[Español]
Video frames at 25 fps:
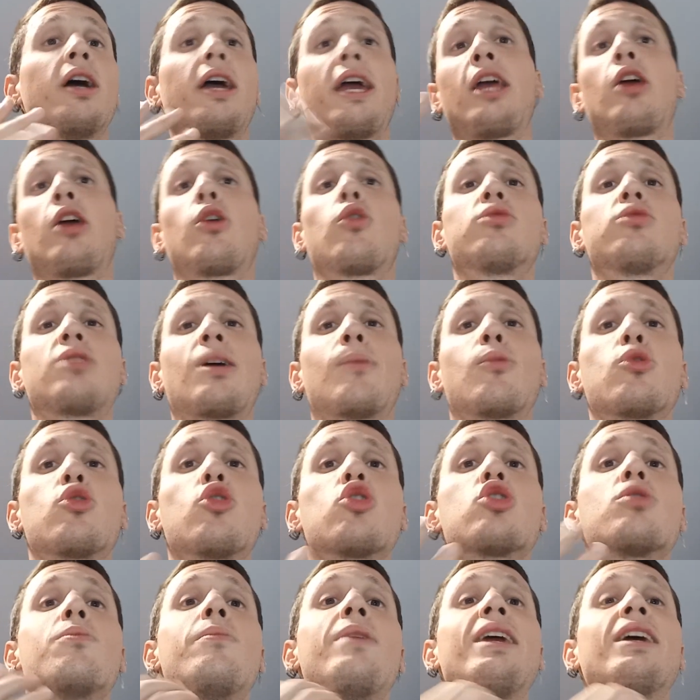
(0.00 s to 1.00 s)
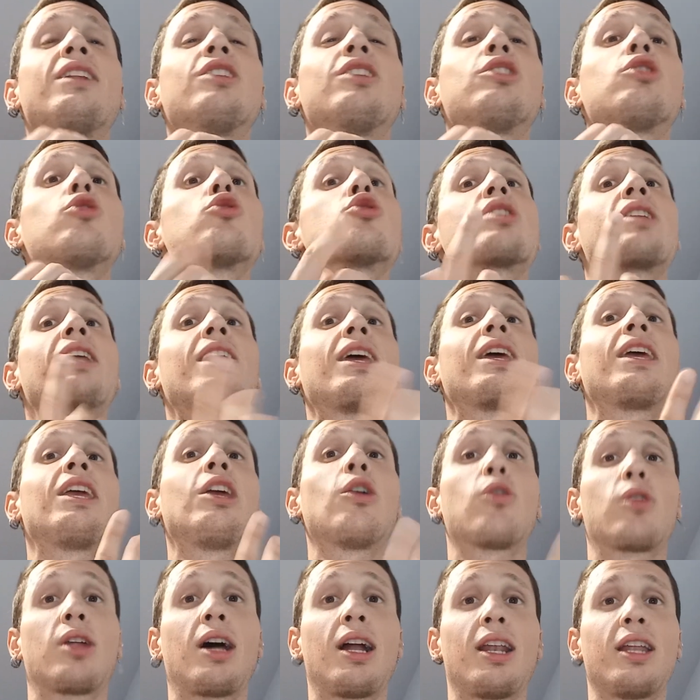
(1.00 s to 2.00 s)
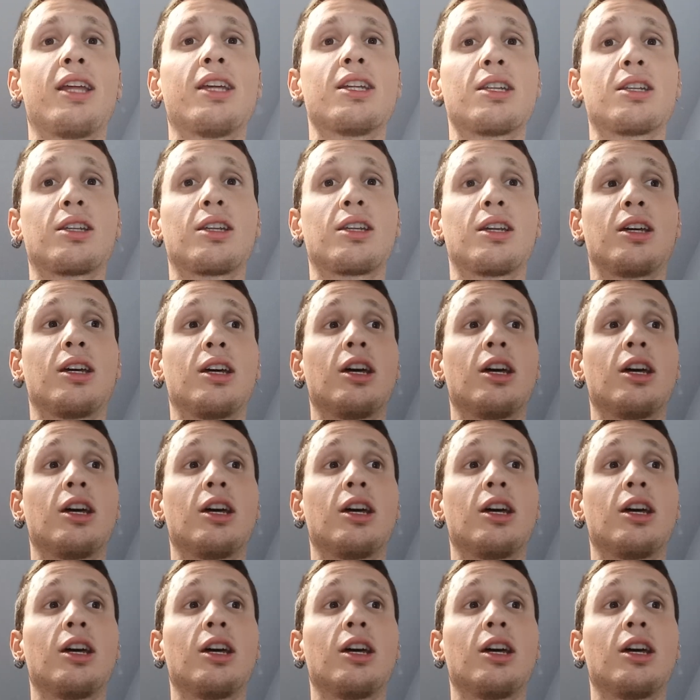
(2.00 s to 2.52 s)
encontramos los vientos regionales.